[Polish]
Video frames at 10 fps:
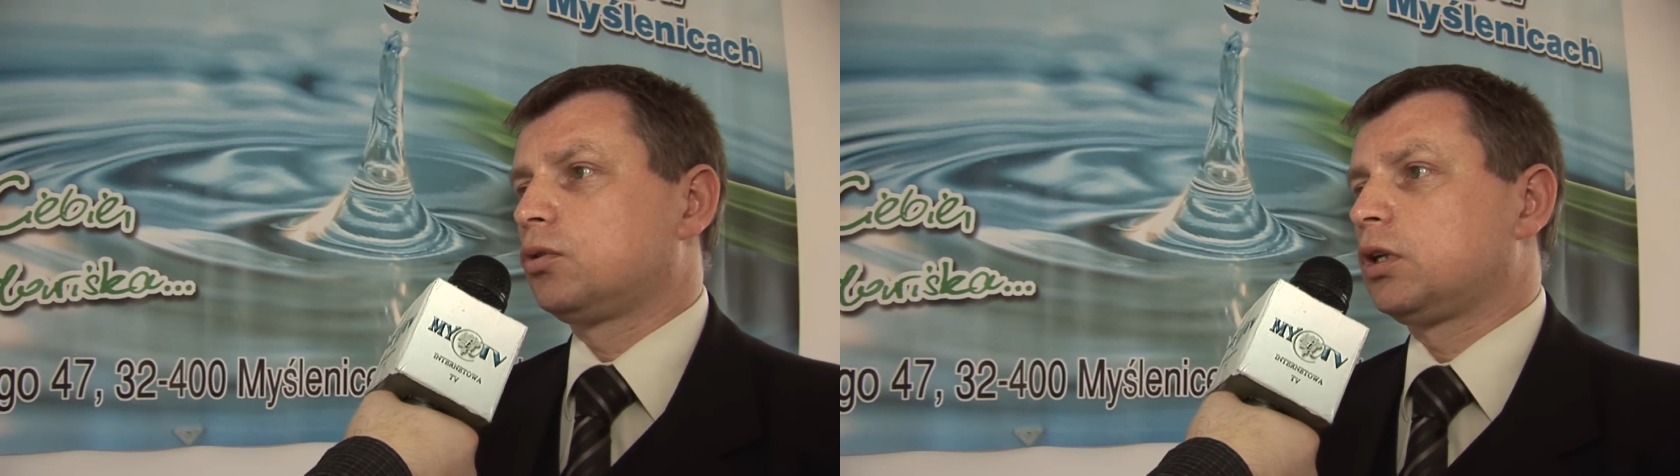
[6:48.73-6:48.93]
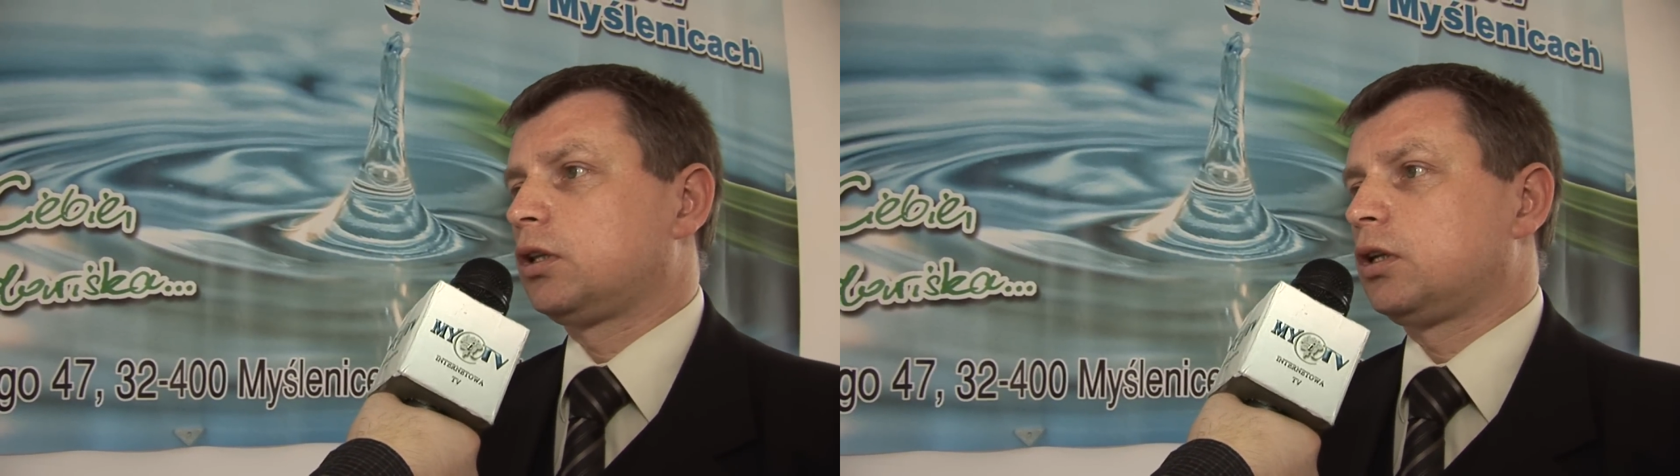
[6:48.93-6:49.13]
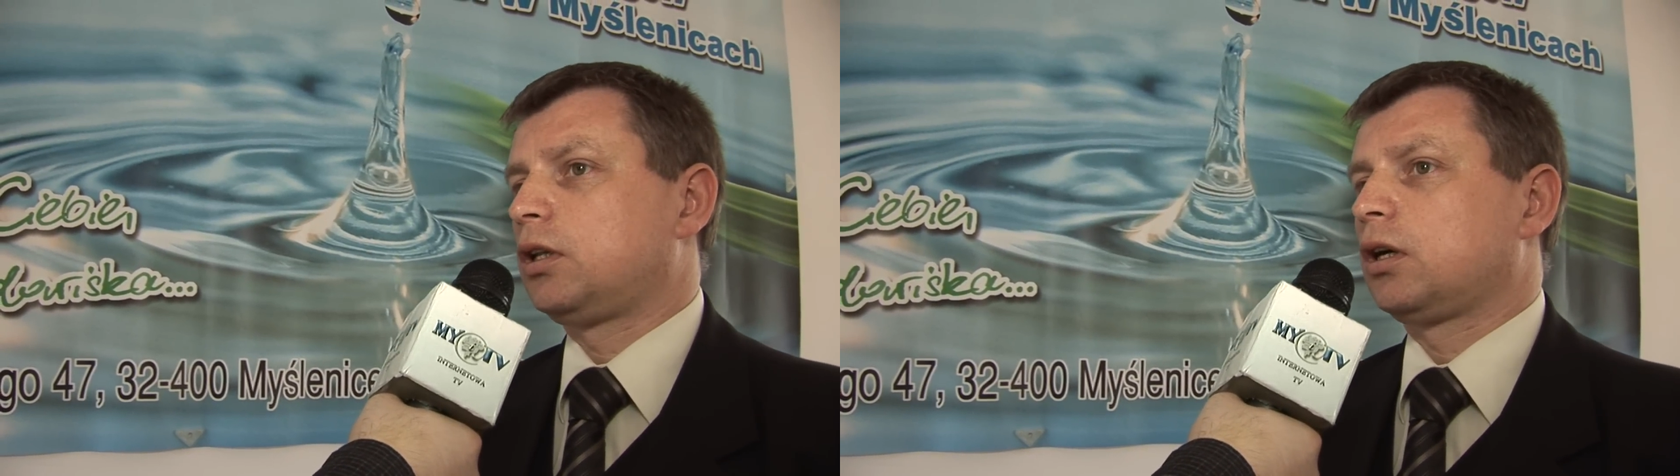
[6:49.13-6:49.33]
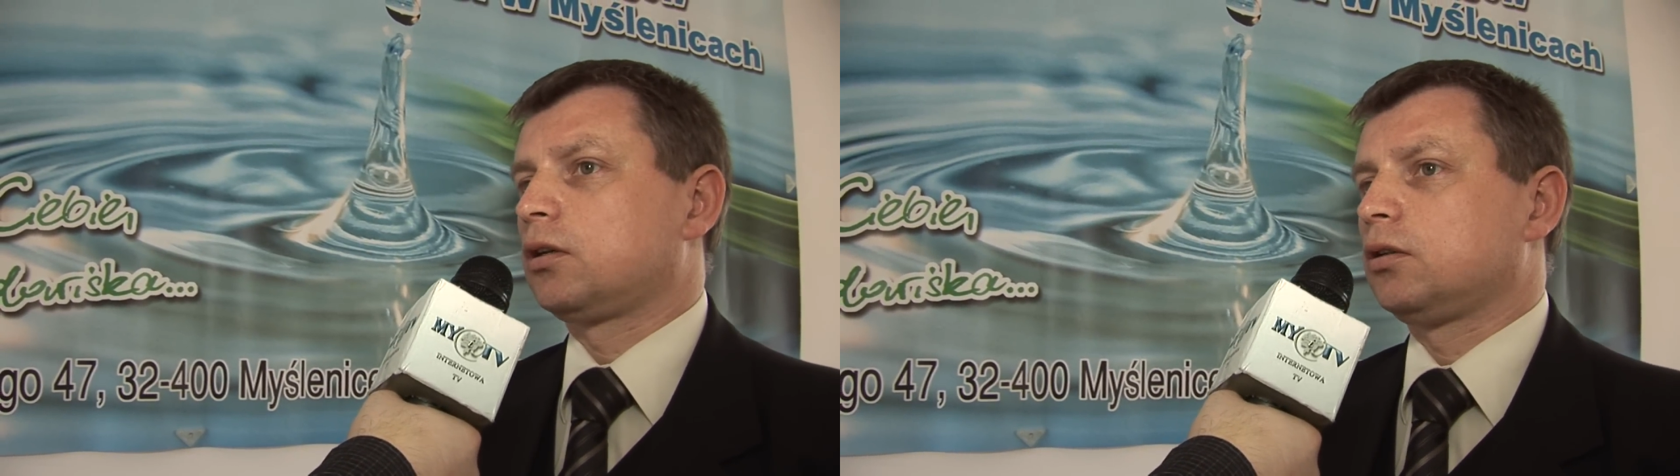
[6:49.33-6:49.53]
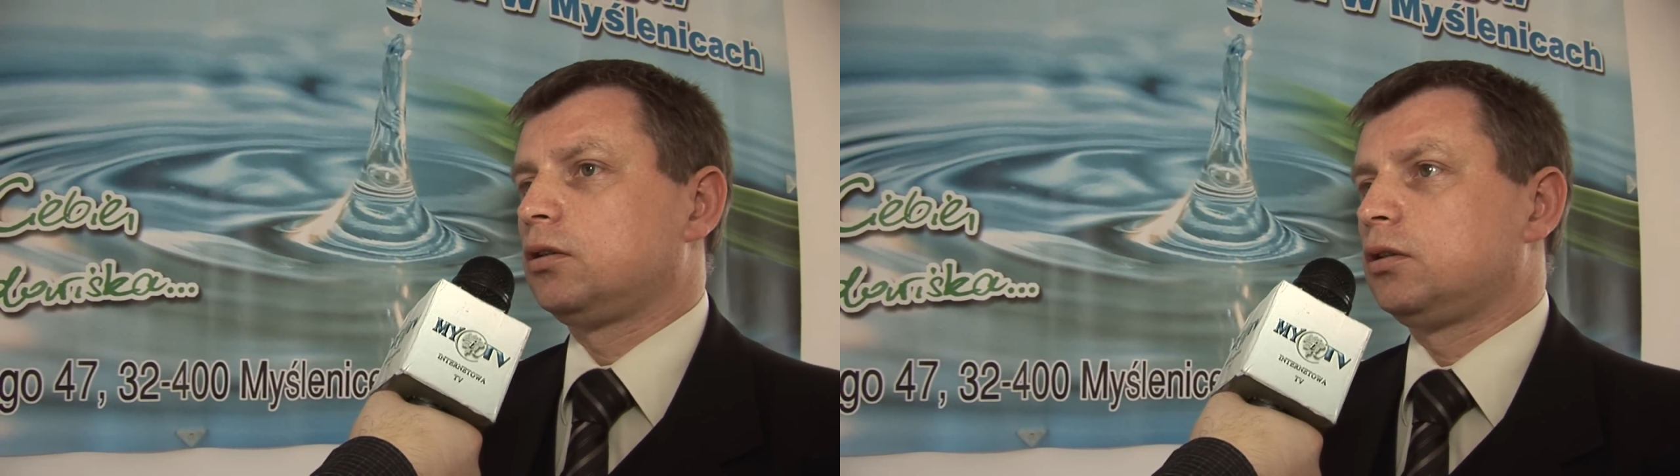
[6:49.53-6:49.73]
które te
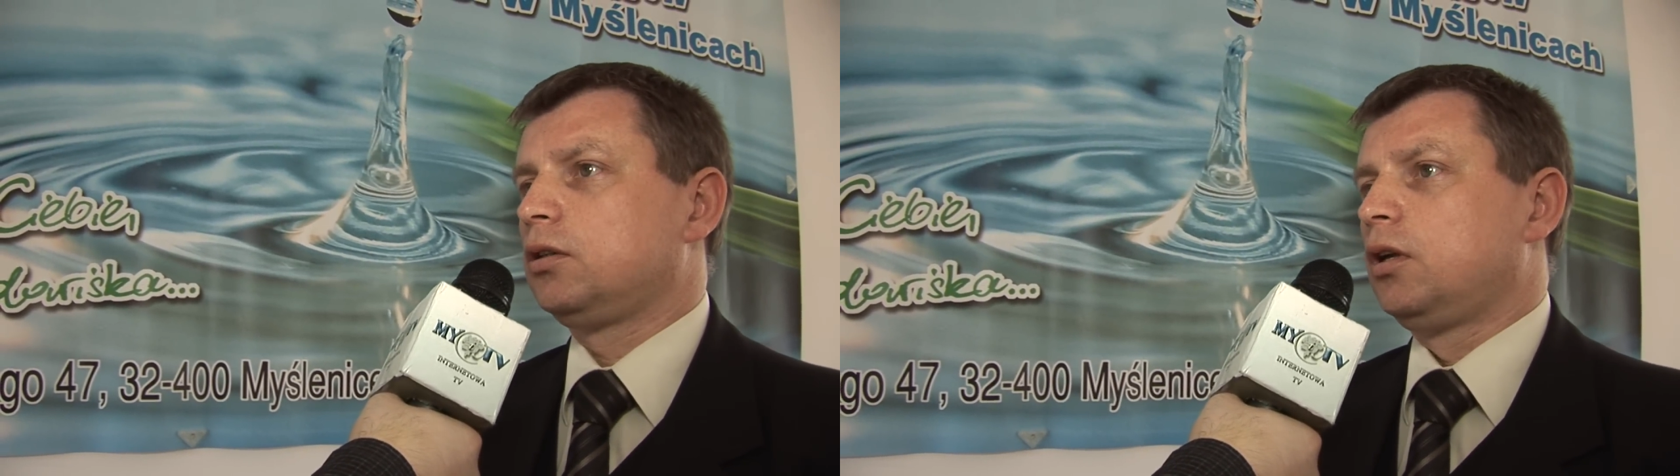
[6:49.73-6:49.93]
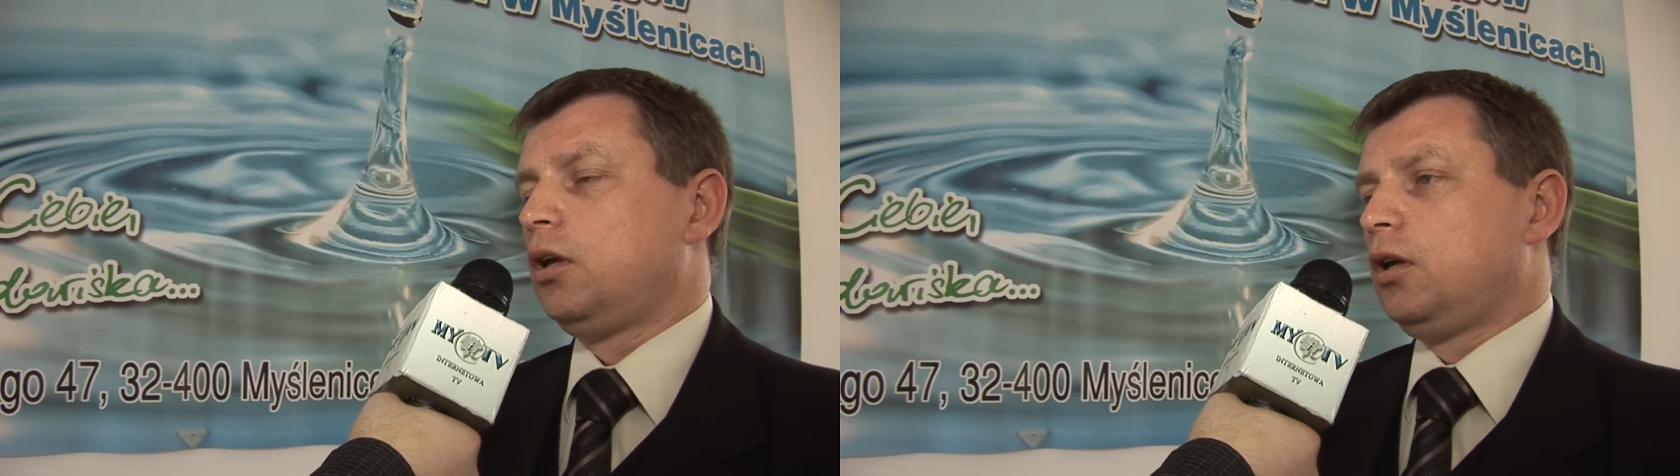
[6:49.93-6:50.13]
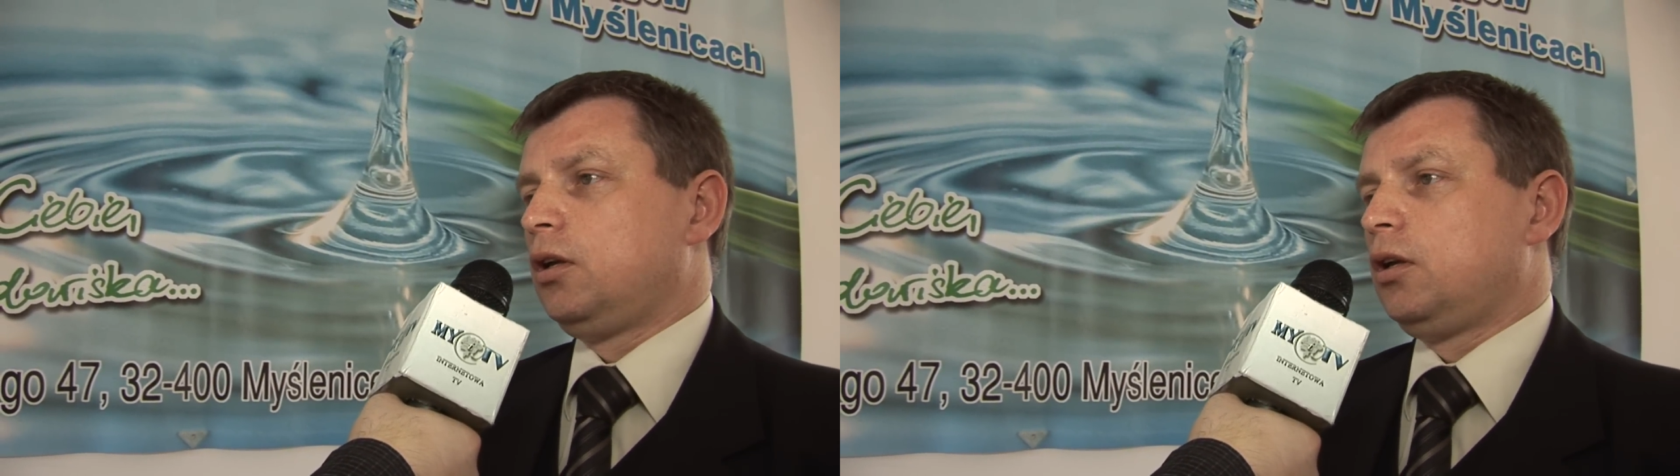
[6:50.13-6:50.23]
nagrody